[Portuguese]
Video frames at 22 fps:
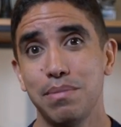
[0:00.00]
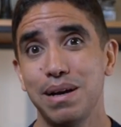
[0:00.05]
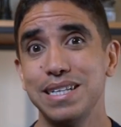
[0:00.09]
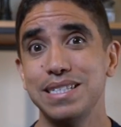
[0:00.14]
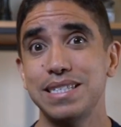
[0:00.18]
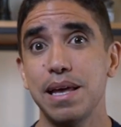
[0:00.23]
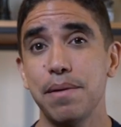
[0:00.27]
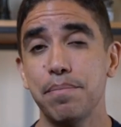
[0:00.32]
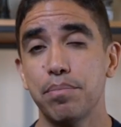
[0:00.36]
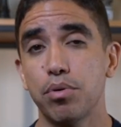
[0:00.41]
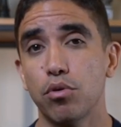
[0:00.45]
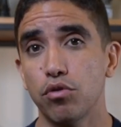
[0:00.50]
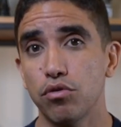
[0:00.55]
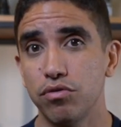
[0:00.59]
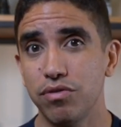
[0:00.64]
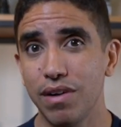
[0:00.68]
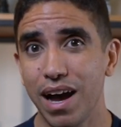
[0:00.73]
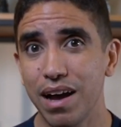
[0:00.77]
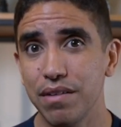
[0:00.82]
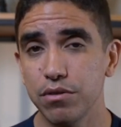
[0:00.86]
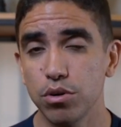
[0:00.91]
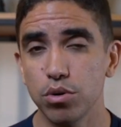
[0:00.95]
Mas é
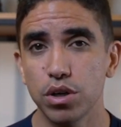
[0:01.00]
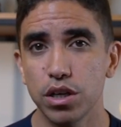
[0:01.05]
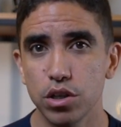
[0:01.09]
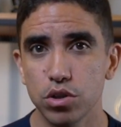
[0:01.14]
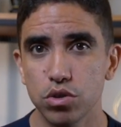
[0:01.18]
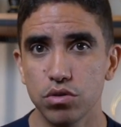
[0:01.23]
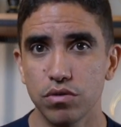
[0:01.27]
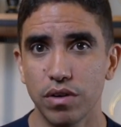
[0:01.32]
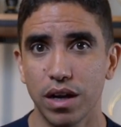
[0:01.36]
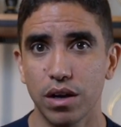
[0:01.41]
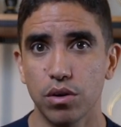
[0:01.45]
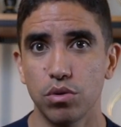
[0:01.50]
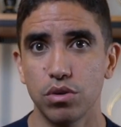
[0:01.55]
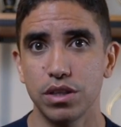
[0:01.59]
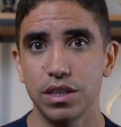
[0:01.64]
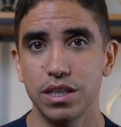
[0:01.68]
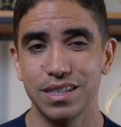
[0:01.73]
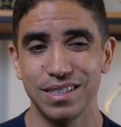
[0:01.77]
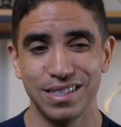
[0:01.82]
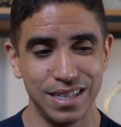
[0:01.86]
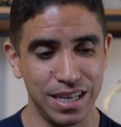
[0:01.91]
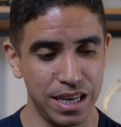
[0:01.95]
provável que isso vai
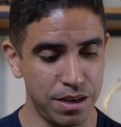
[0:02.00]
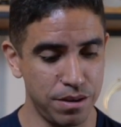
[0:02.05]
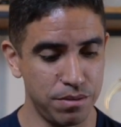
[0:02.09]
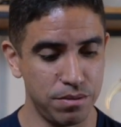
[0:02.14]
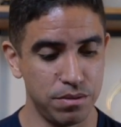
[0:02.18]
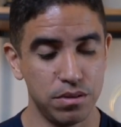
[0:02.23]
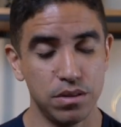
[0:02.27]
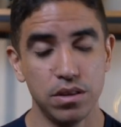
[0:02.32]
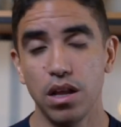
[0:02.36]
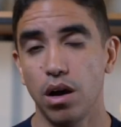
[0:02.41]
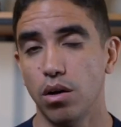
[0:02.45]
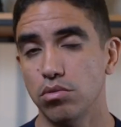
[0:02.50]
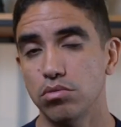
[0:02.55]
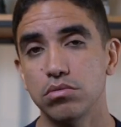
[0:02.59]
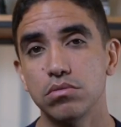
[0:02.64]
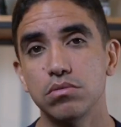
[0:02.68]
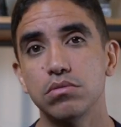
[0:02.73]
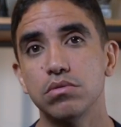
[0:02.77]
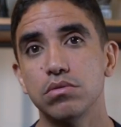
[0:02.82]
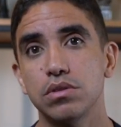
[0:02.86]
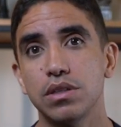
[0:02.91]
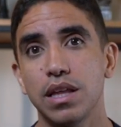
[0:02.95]
acontecer? Não,
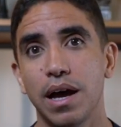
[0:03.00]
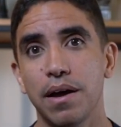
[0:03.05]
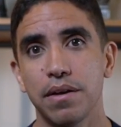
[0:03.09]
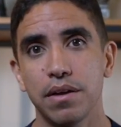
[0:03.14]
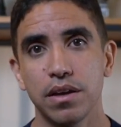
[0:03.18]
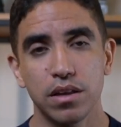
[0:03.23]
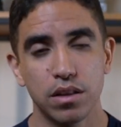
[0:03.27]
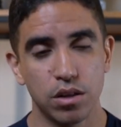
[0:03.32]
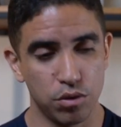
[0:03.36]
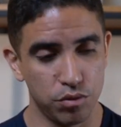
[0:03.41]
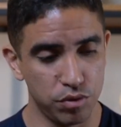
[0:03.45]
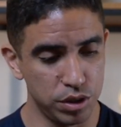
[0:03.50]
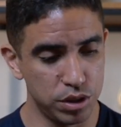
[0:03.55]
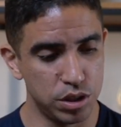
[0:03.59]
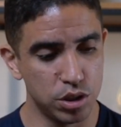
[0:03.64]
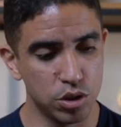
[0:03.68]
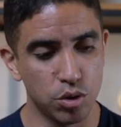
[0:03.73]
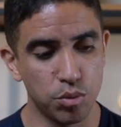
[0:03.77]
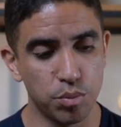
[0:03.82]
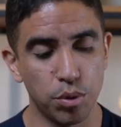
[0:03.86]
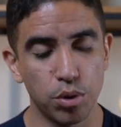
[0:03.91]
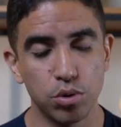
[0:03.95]
tá? Então
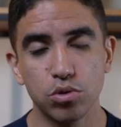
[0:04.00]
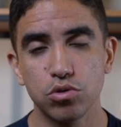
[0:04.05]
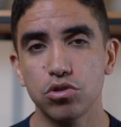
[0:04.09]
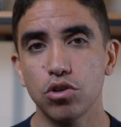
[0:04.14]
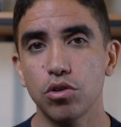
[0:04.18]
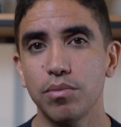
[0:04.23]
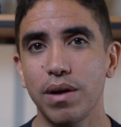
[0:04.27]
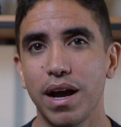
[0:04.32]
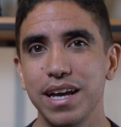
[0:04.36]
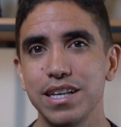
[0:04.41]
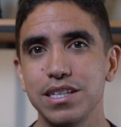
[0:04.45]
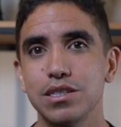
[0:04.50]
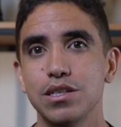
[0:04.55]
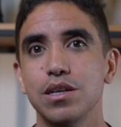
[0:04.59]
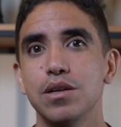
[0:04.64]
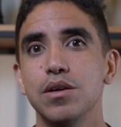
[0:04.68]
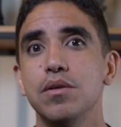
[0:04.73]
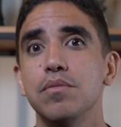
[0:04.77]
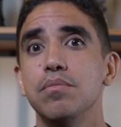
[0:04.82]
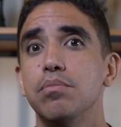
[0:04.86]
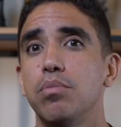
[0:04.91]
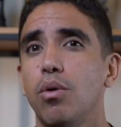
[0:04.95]
25 pontos ou mais
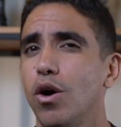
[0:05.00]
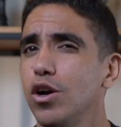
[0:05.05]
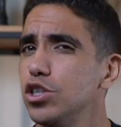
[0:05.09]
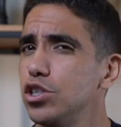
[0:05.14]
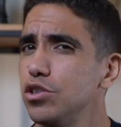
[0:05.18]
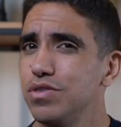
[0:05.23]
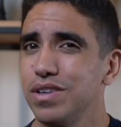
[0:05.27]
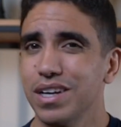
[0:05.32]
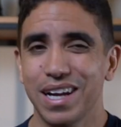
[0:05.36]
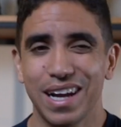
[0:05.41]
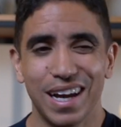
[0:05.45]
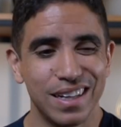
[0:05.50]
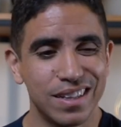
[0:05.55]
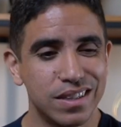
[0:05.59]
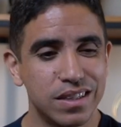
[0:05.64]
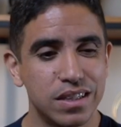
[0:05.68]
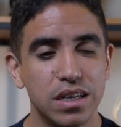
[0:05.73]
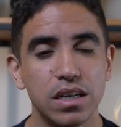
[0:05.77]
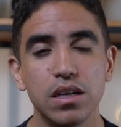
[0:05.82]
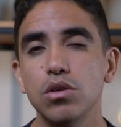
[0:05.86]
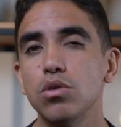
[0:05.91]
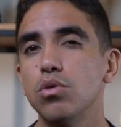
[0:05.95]
pode ficar
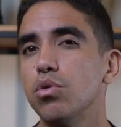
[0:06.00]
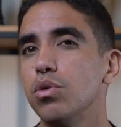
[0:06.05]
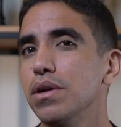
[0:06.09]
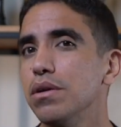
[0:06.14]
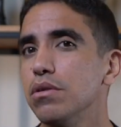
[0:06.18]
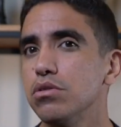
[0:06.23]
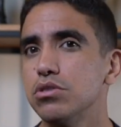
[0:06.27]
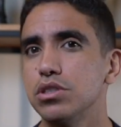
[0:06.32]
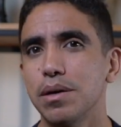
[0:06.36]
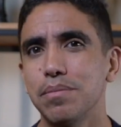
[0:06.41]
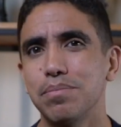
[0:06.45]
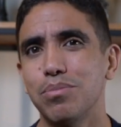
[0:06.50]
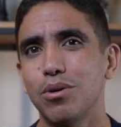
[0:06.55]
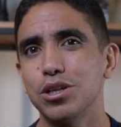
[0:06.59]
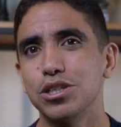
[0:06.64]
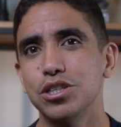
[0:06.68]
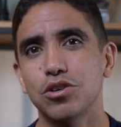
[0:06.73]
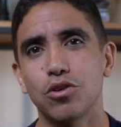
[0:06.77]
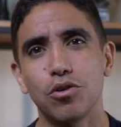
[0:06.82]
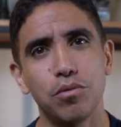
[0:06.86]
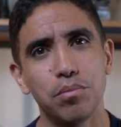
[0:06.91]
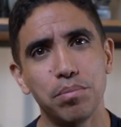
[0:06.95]
tranquilo, já
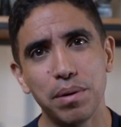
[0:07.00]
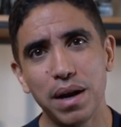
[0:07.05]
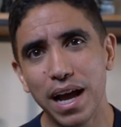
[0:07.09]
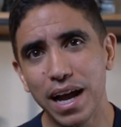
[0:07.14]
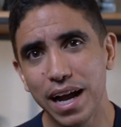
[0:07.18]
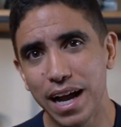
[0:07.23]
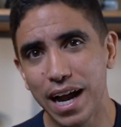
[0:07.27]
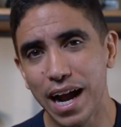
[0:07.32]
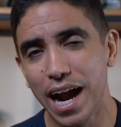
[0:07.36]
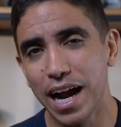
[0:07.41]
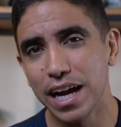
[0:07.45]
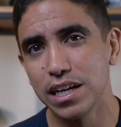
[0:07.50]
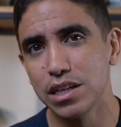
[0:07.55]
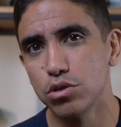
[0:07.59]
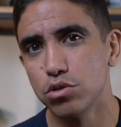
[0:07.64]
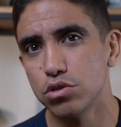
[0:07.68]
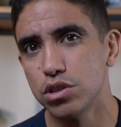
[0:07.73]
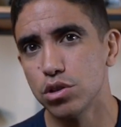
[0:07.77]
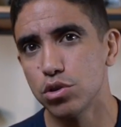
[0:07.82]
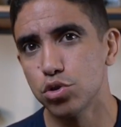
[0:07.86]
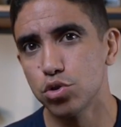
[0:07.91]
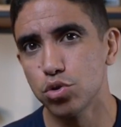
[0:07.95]
pode comprar a carne
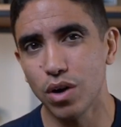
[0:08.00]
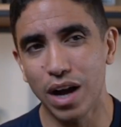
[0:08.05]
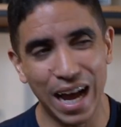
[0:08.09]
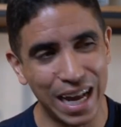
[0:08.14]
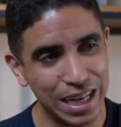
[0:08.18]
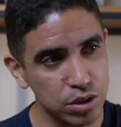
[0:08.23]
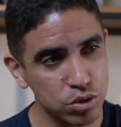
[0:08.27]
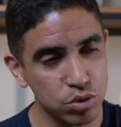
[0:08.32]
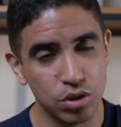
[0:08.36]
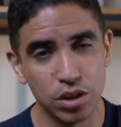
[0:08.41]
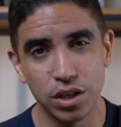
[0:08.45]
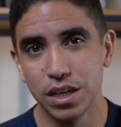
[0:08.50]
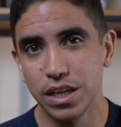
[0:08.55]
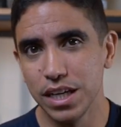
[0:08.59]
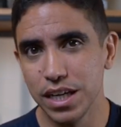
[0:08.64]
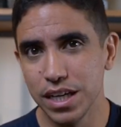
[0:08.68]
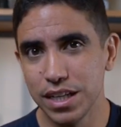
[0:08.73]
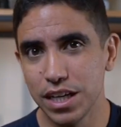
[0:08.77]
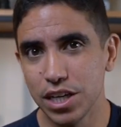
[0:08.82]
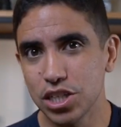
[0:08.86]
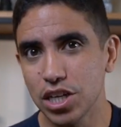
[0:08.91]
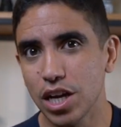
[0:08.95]
do seu churrasco
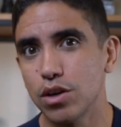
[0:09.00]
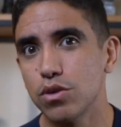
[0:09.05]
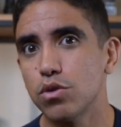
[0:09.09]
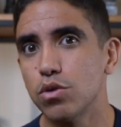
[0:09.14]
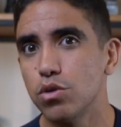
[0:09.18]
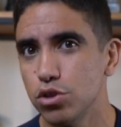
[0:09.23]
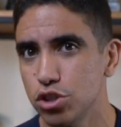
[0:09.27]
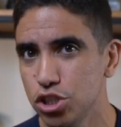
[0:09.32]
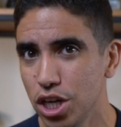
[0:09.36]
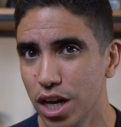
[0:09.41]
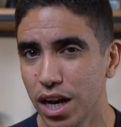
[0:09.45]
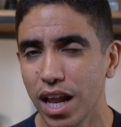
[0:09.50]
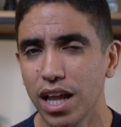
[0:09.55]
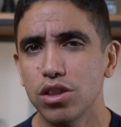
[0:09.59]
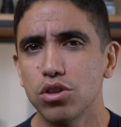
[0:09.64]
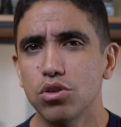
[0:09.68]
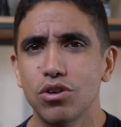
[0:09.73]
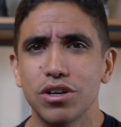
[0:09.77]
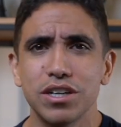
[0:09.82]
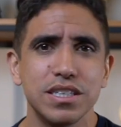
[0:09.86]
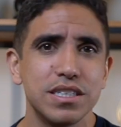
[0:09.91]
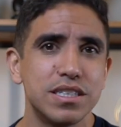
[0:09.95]
e deixar no
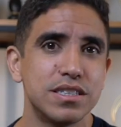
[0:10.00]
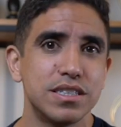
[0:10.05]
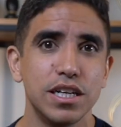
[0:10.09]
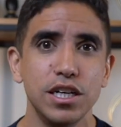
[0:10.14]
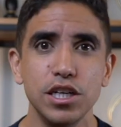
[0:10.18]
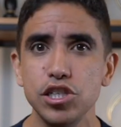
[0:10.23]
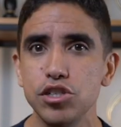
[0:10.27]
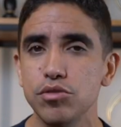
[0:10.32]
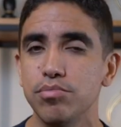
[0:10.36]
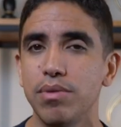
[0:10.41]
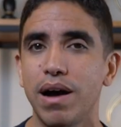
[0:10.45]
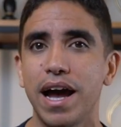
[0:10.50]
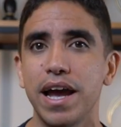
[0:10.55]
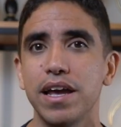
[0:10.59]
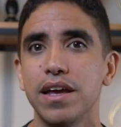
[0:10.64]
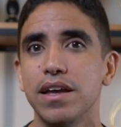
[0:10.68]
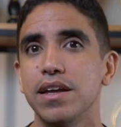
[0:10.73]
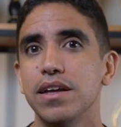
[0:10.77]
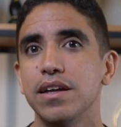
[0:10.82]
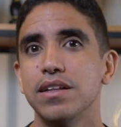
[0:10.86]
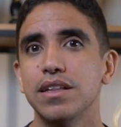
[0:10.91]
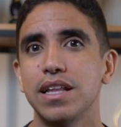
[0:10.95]
congelador em
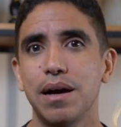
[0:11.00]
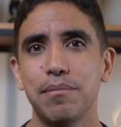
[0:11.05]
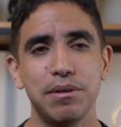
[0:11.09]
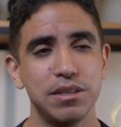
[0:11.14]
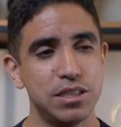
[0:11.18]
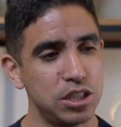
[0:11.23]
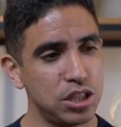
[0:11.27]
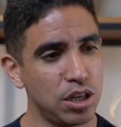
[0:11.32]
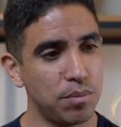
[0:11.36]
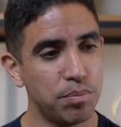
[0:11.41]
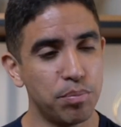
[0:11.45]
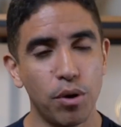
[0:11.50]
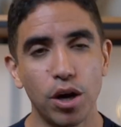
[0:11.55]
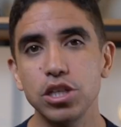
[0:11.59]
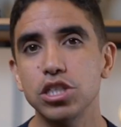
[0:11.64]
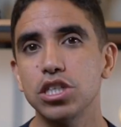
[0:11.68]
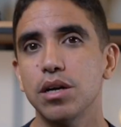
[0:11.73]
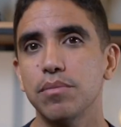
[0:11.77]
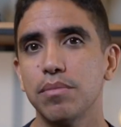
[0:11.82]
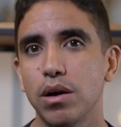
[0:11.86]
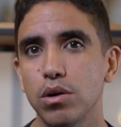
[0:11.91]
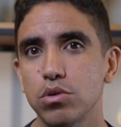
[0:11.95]
stand-by, tá? Mas você já
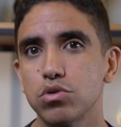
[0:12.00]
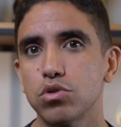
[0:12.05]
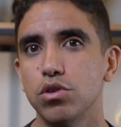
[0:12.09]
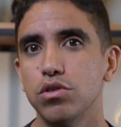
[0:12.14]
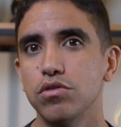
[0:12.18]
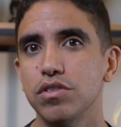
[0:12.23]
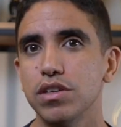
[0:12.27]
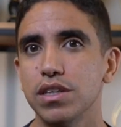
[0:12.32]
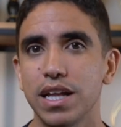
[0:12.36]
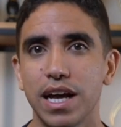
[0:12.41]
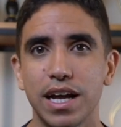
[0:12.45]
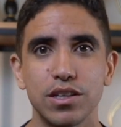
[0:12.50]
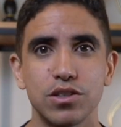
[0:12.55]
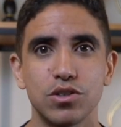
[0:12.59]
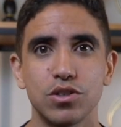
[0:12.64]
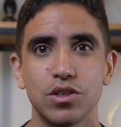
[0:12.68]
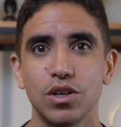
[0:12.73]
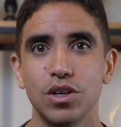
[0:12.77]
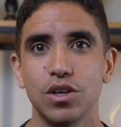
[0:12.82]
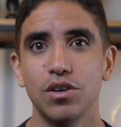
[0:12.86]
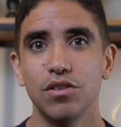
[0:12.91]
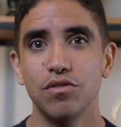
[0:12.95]
pode chamar os
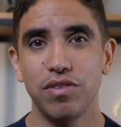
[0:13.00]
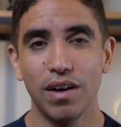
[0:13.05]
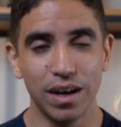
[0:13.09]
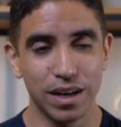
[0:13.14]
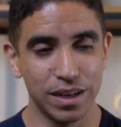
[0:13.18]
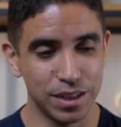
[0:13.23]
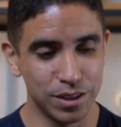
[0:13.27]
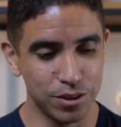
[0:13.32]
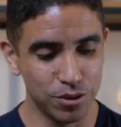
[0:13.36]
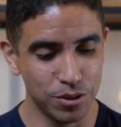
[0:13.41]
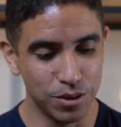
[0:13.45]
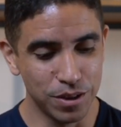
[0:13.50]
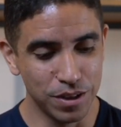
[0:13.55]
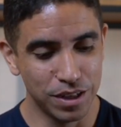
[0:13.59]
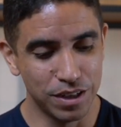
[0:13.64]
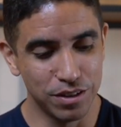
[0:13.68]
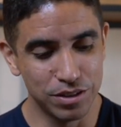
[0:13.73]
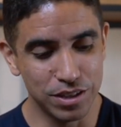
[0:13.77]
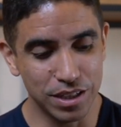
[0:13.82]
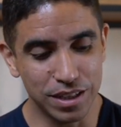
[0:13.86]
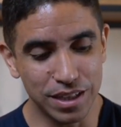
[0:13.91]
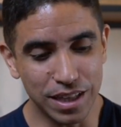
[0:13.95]
convidados falando
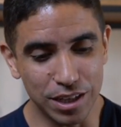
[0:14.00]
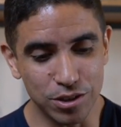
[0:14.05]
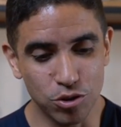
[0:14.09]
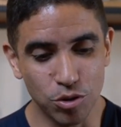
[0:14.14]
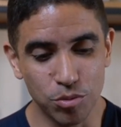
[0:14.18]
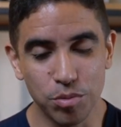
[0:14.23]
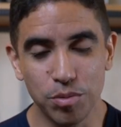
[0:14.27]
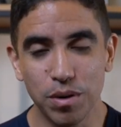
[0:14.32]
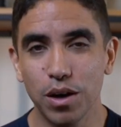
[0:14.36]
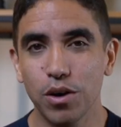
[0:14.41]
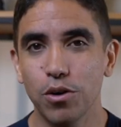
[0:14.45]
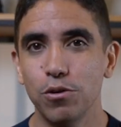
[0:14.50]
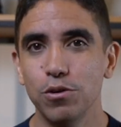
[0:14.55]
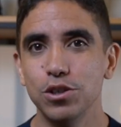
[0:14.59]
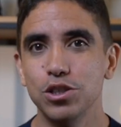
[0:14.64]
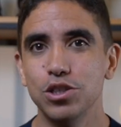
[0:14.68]
que você está sob uma